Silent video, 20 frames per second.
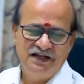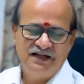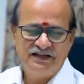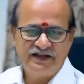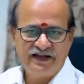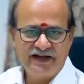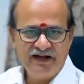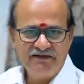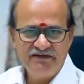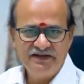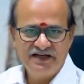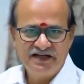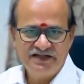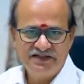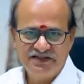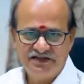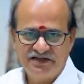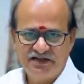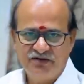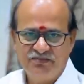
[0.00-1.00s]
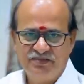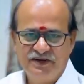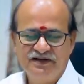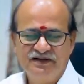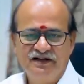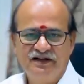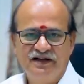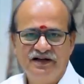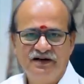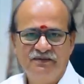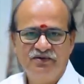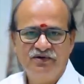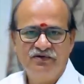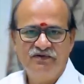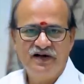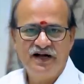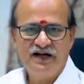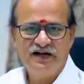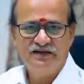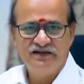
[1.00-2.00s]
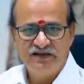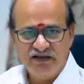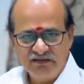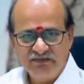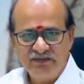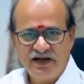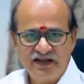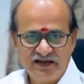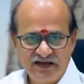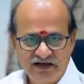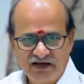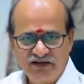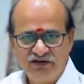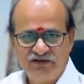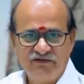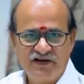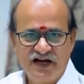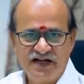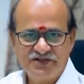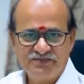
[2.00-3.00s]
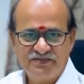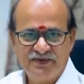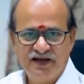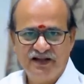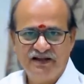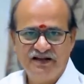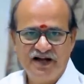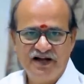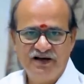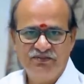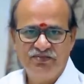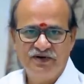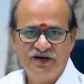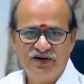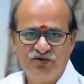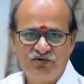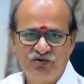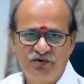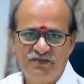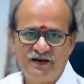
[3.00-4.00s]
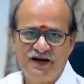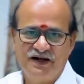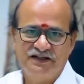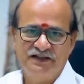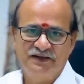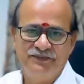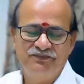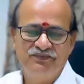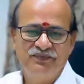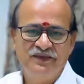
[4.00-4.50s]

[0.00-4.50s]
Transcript: இந்த ரேவதி நட்சத்திரத்து பெண்கள் என்ன பண்ணுவாங்க திரும்ப அதை எடுத்து வாஷ் பண்ணி தான் அடுப்பில் எடுத்து வைப்பாங்க